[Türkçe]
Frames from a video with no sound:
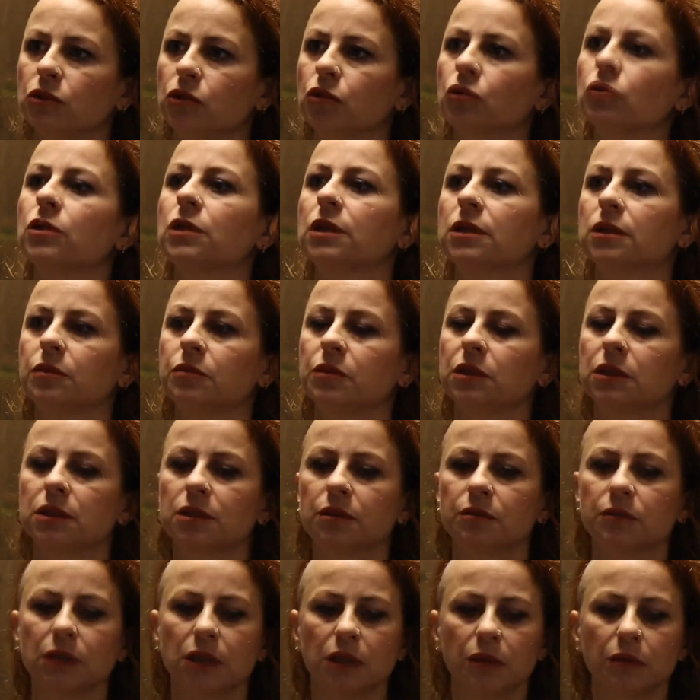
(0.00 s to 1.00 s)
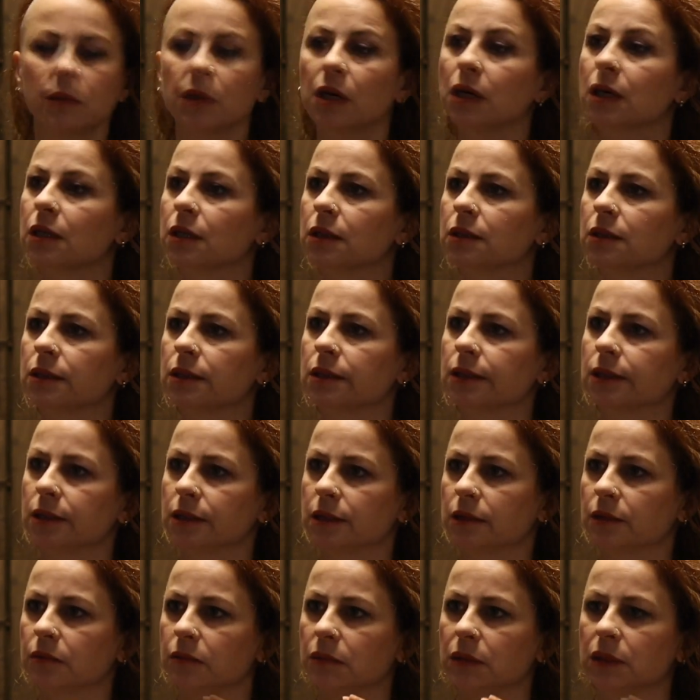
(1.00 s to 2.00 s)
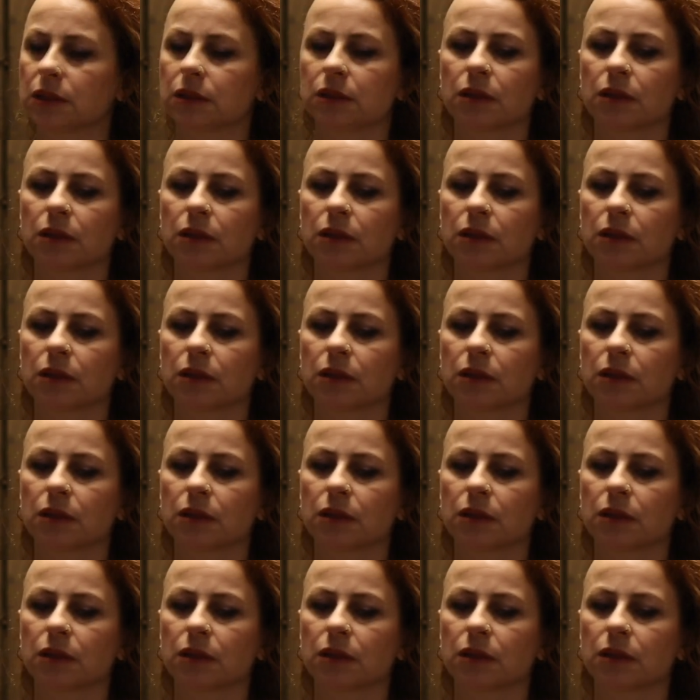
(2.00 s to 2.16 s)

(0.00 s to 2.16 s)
yükledim resimlere. Mağaralara girdim